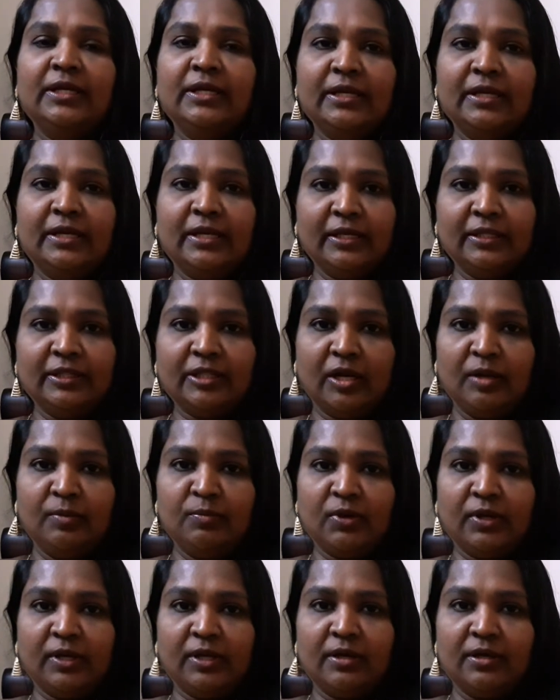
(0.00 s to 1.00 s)
இன்றைக்கு
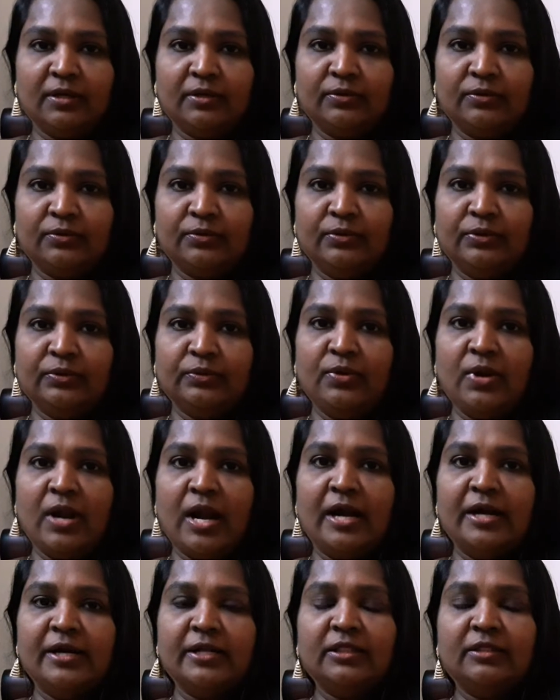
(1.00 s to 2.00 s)
தலைமுறைக்காக இருக்கட்டும்
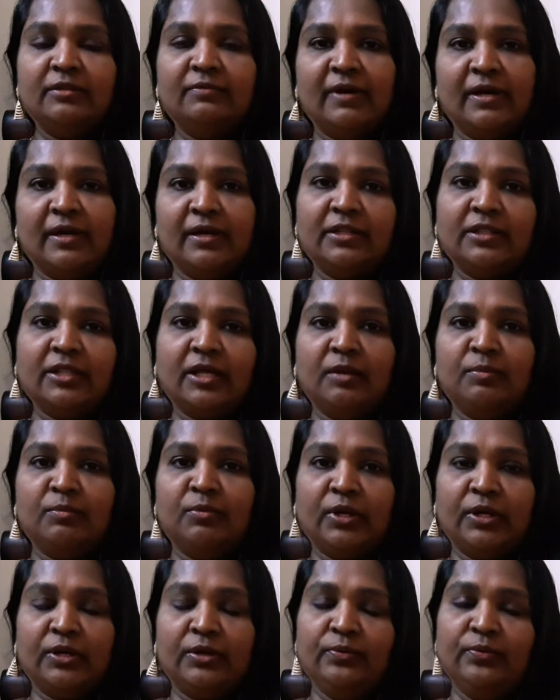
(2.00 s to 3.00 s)
அடுத்து வர்ற
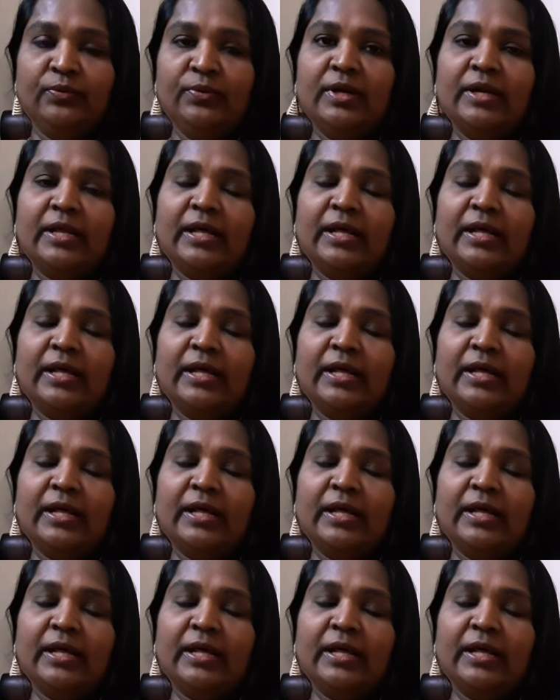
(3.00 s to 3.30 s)
தலைமுறைக்கும்